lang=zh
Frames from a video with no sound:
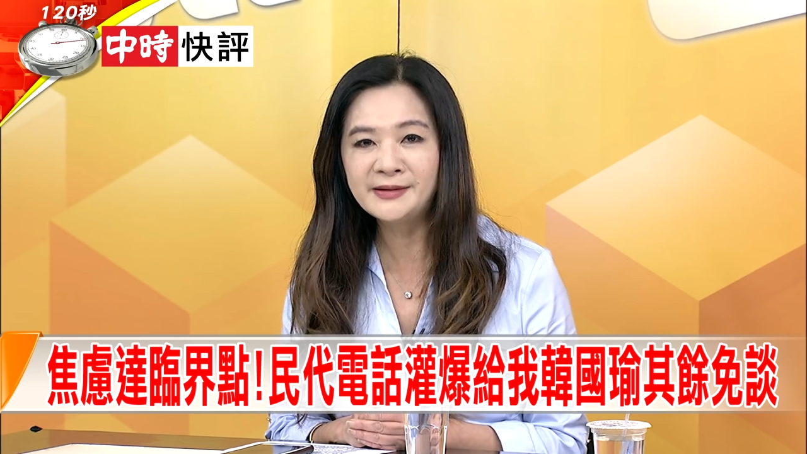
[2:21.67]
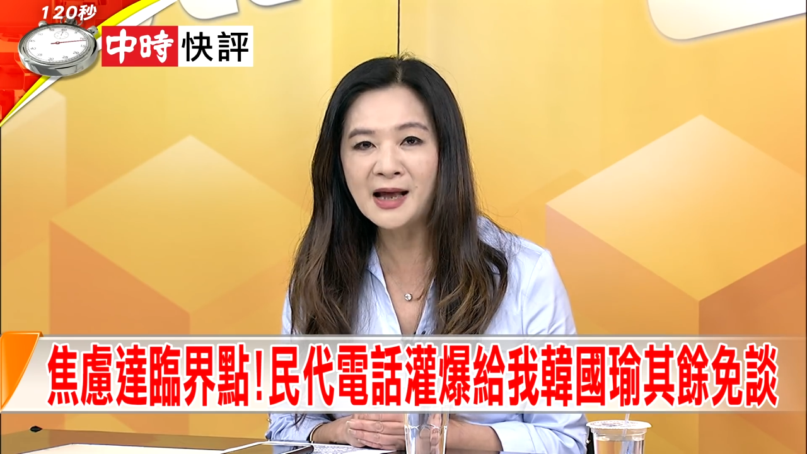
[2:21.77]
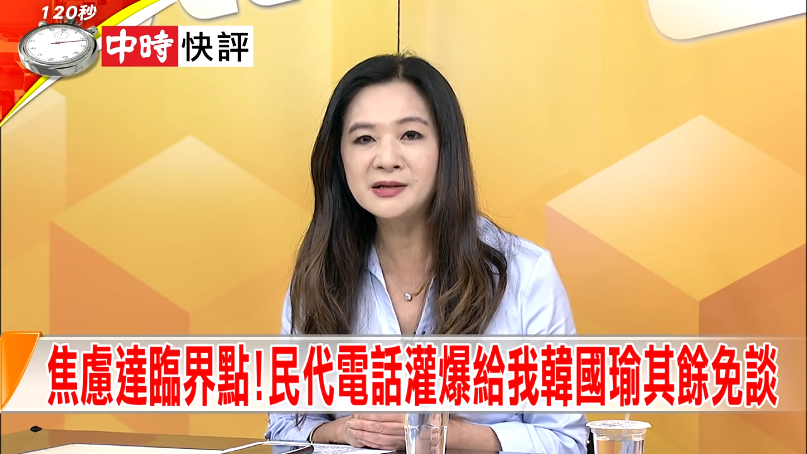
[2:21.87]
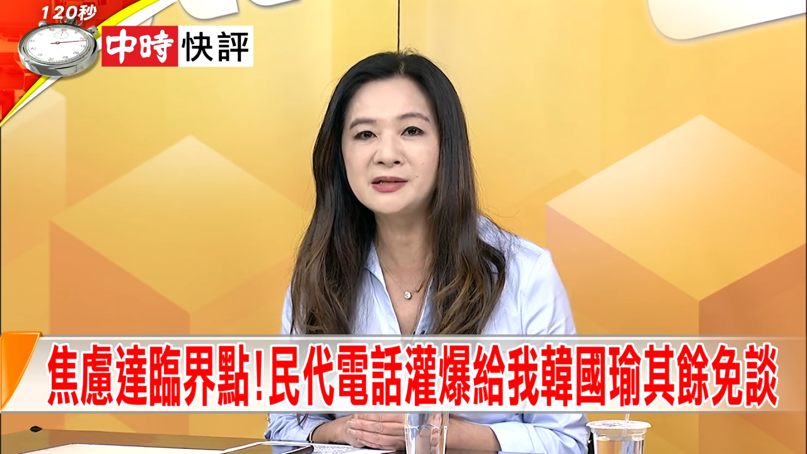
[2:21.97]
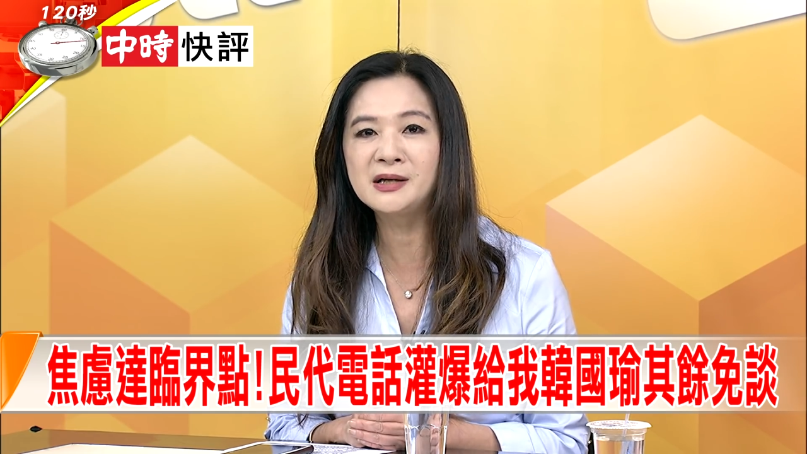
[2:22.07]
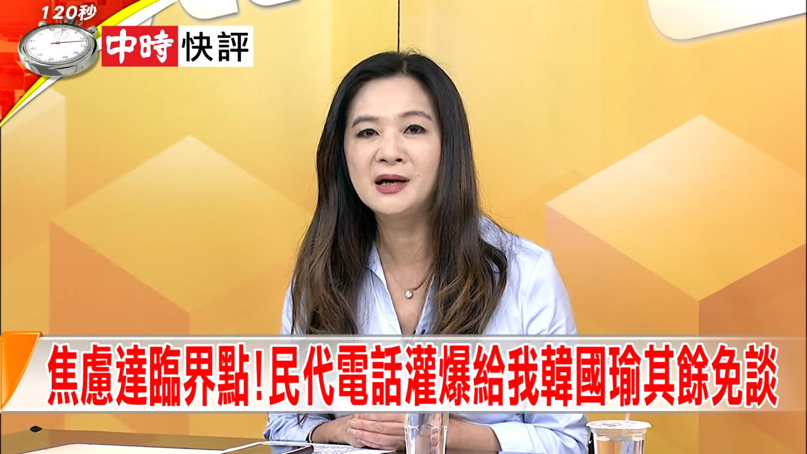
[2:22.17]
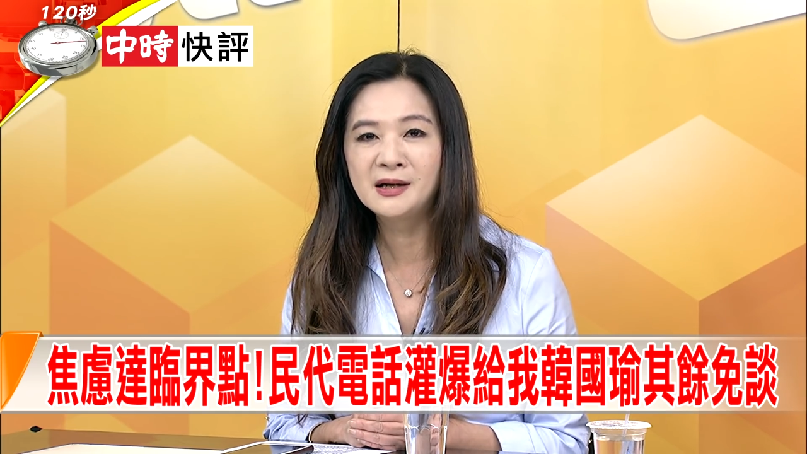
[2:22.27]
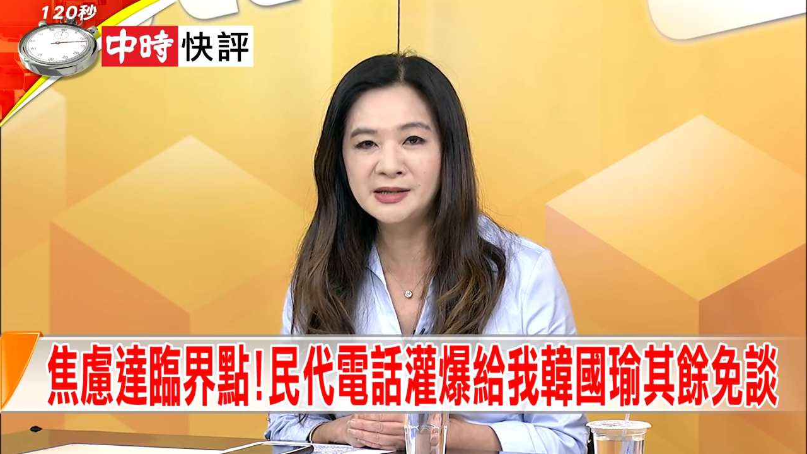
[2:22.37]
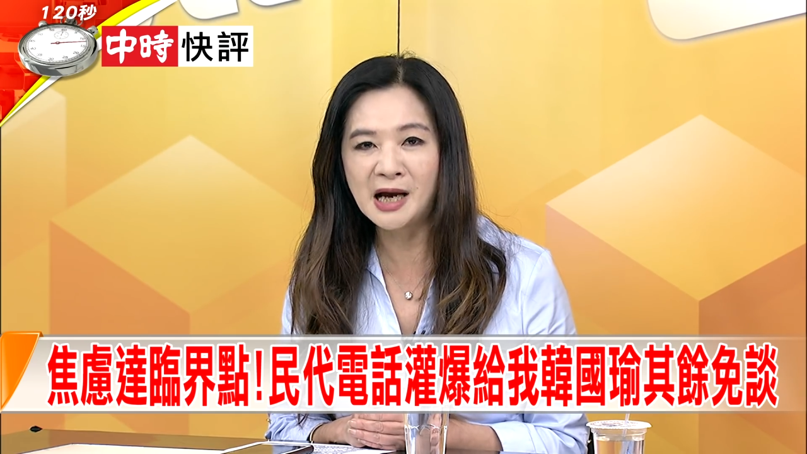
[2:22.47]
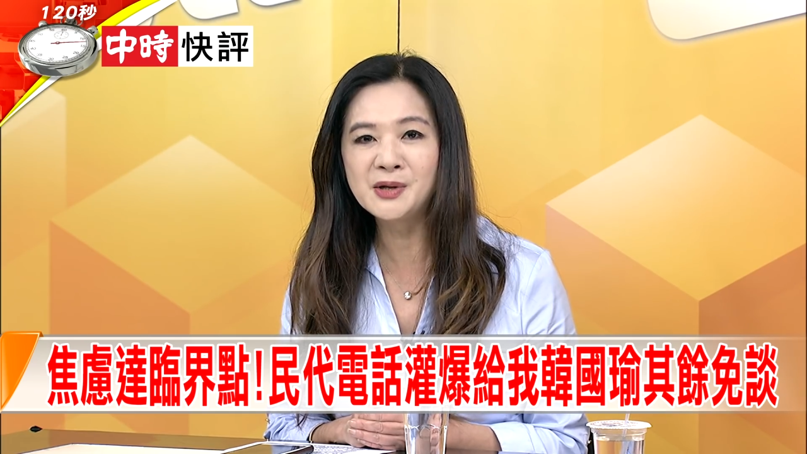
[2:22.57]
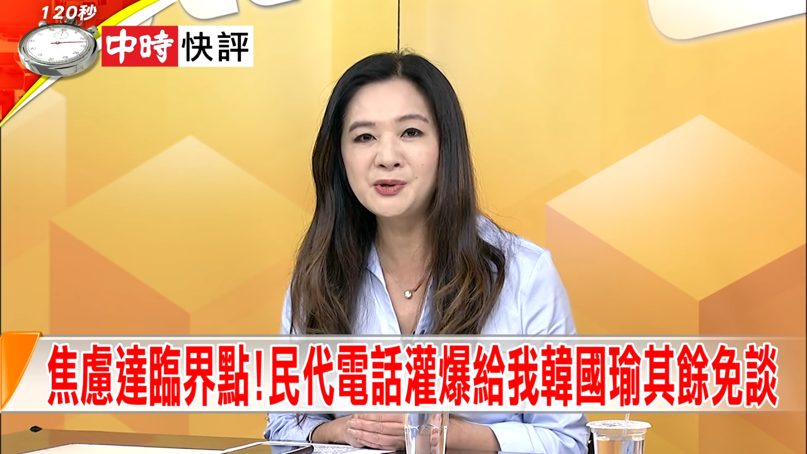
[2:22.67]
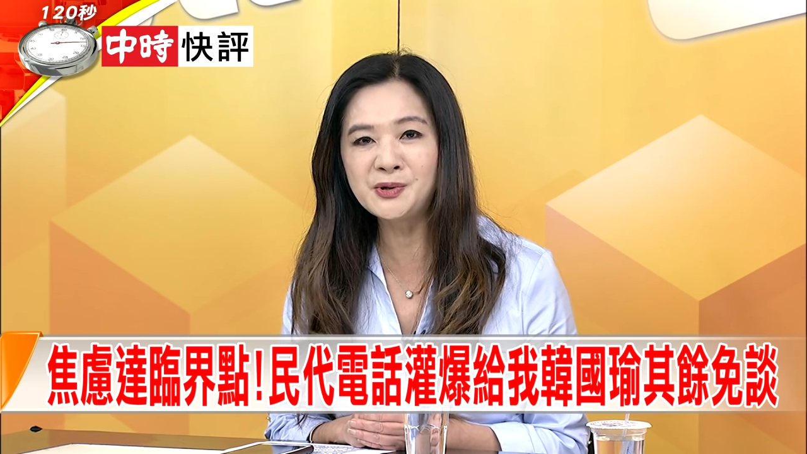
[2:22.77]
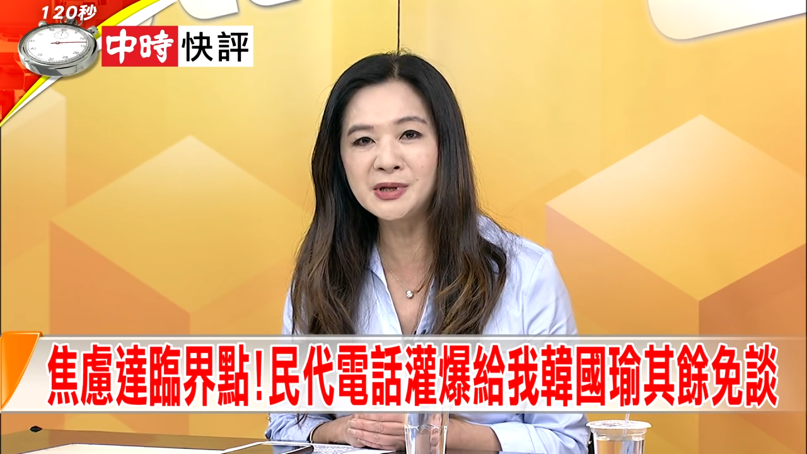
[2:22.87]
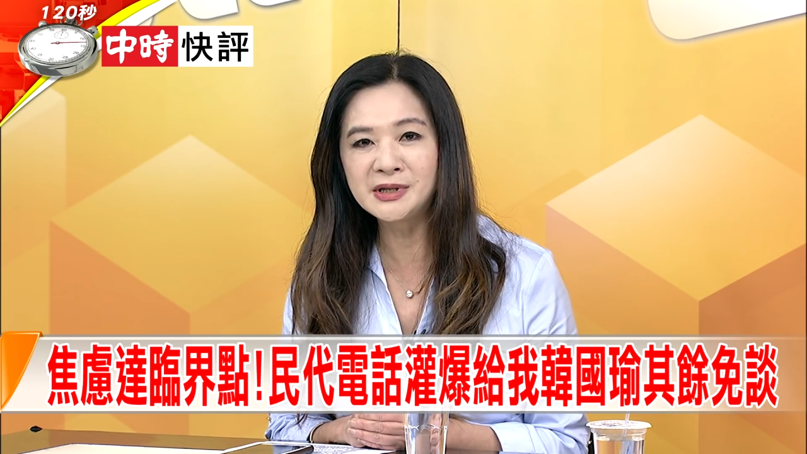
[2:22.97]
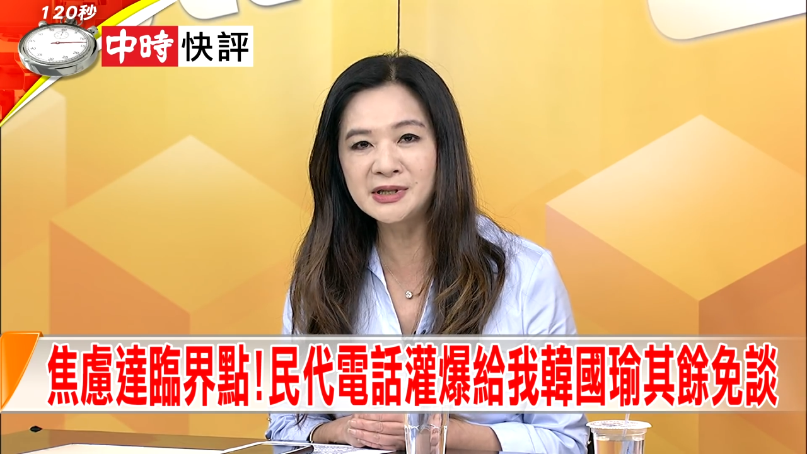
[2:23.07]
但是程
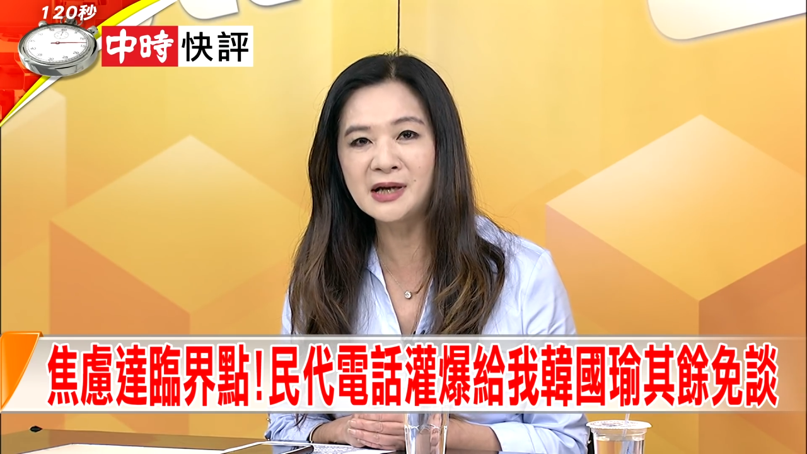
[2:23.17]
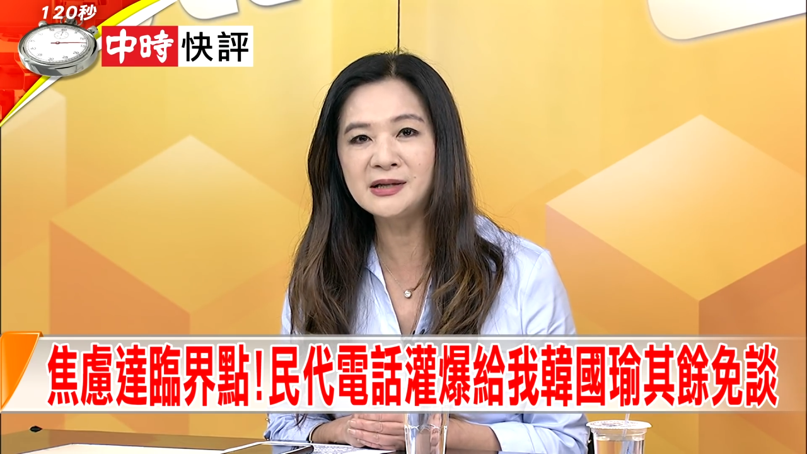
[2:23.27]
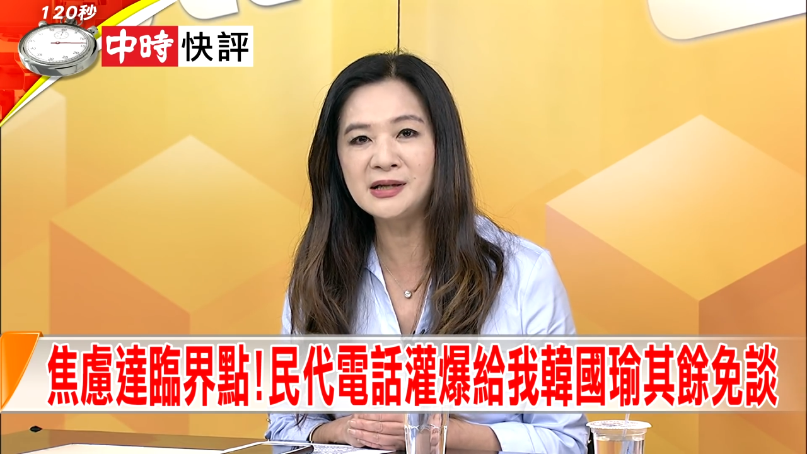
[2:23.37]
序正